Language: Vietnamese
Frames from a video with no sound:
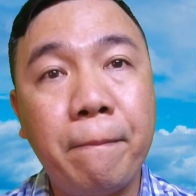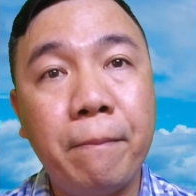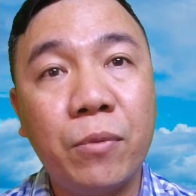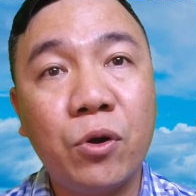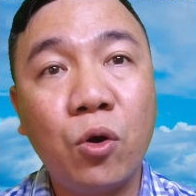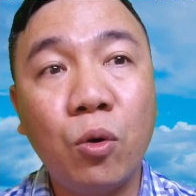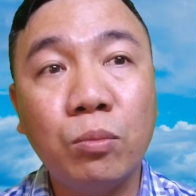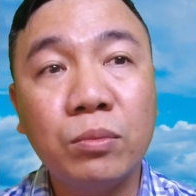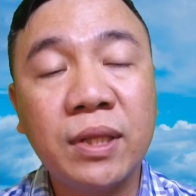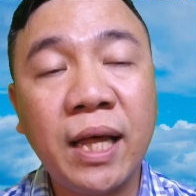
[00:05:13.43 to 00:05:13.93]

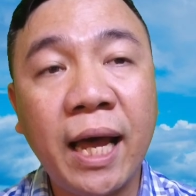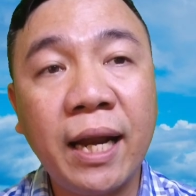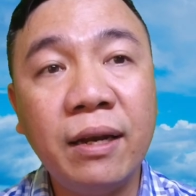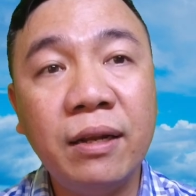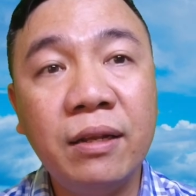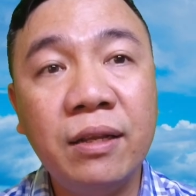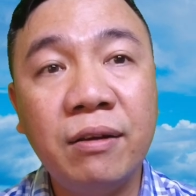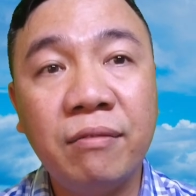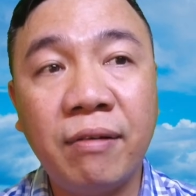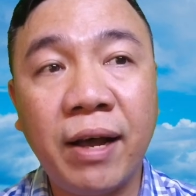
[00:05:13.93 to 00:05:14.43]
cung
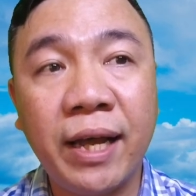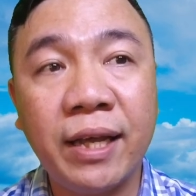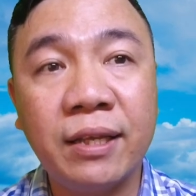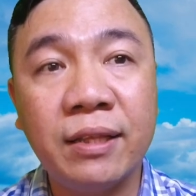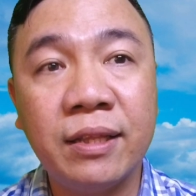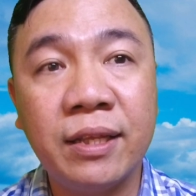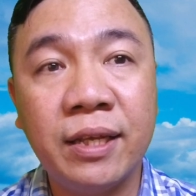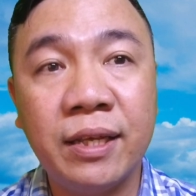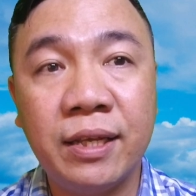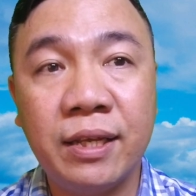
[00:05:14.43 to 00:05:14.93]
thánh như vậy
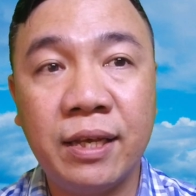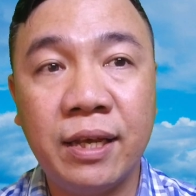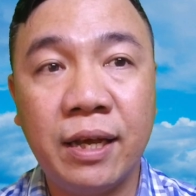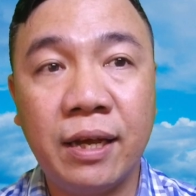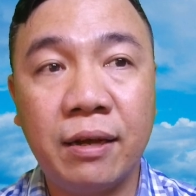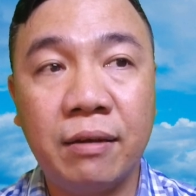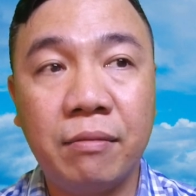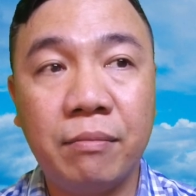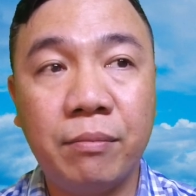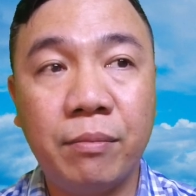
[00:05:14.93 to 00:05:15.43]
thì à,
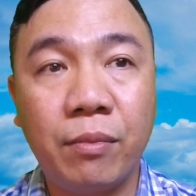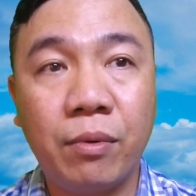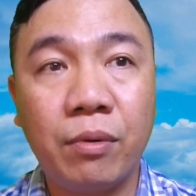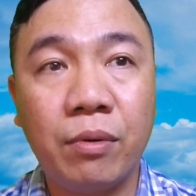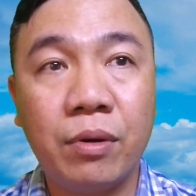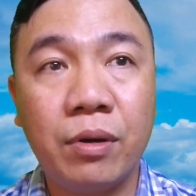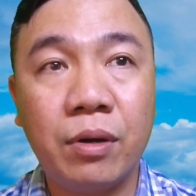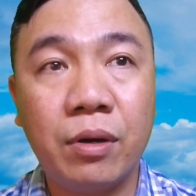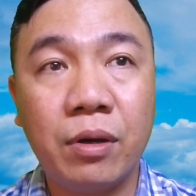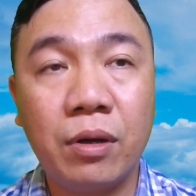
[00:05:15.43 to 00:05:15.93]

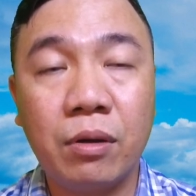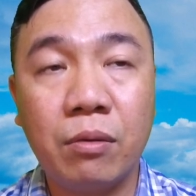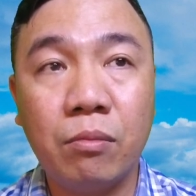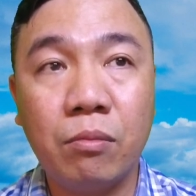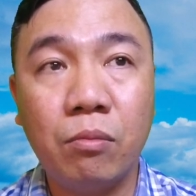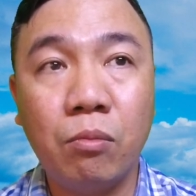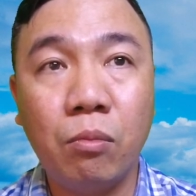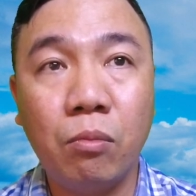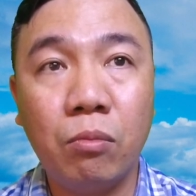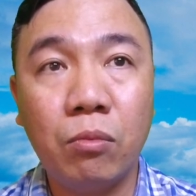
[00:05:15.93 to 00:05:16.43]

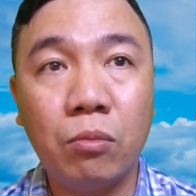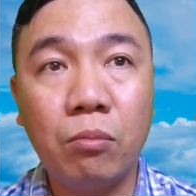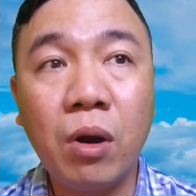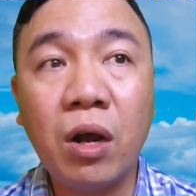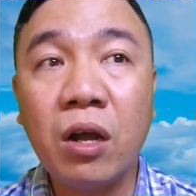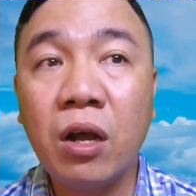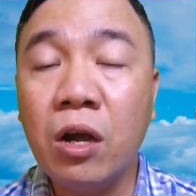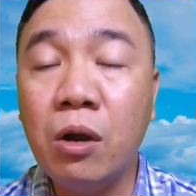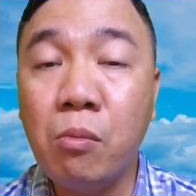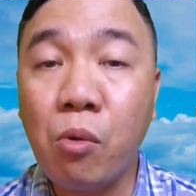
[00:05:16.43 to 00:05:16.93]

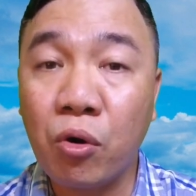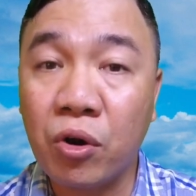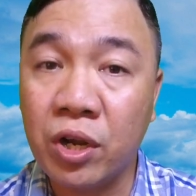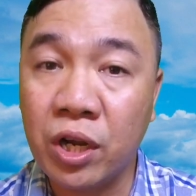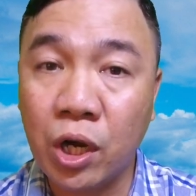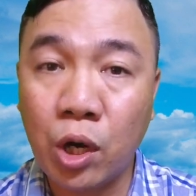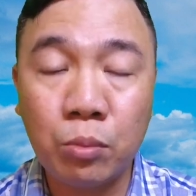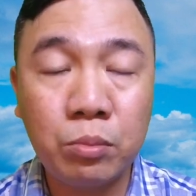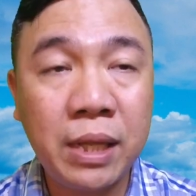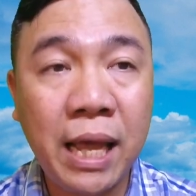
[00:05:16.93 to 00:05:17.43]
bất cứ một người
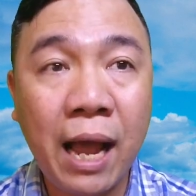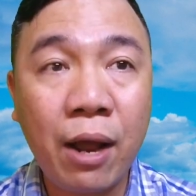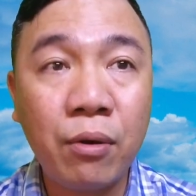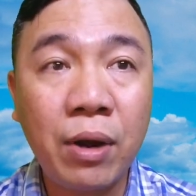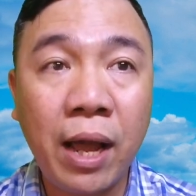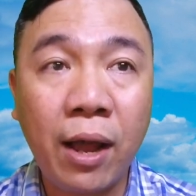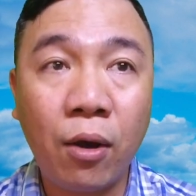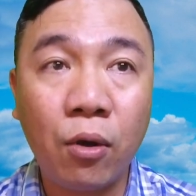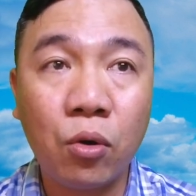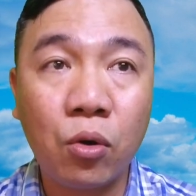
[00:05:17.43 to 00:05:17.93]
công giáo
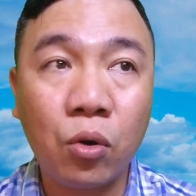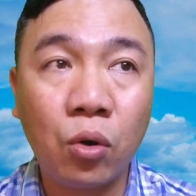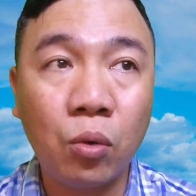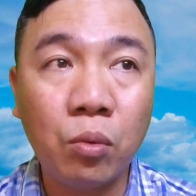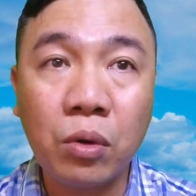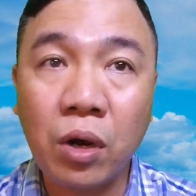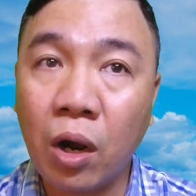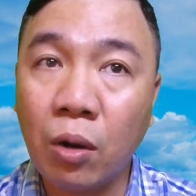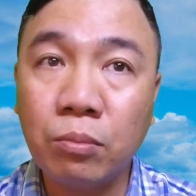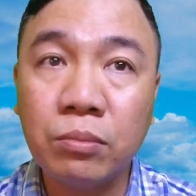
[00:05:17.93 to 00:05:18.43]
nào
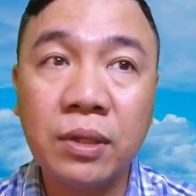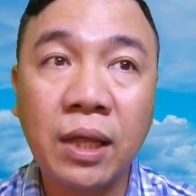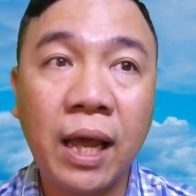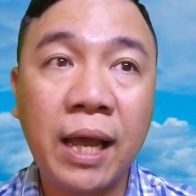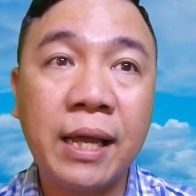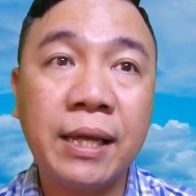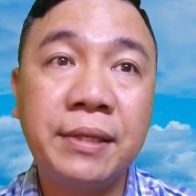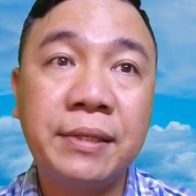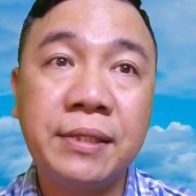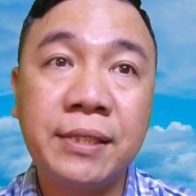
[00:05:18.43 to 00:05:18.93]
cũng không
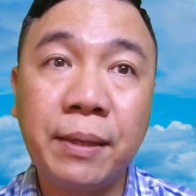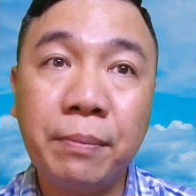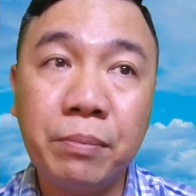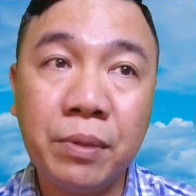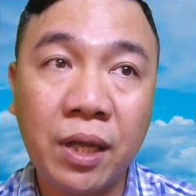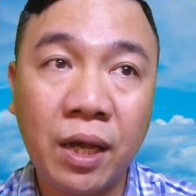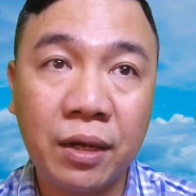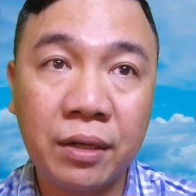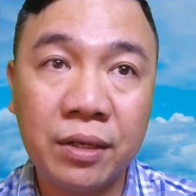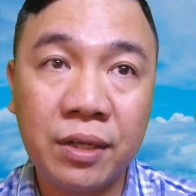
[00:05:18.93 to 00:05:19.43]
thể chấp
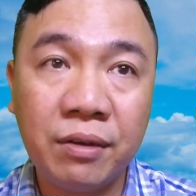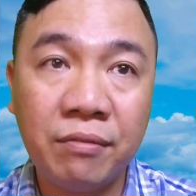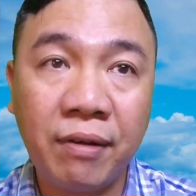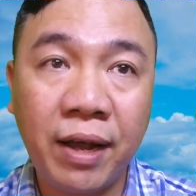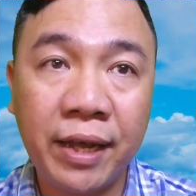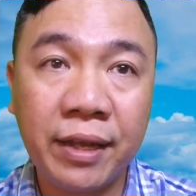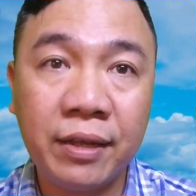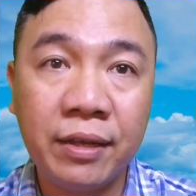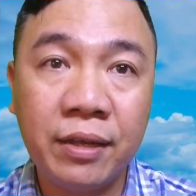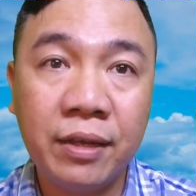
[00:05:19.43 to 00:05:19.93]
nhận như
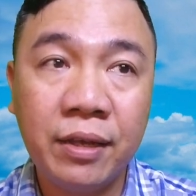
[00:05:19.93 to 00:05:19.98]
vậy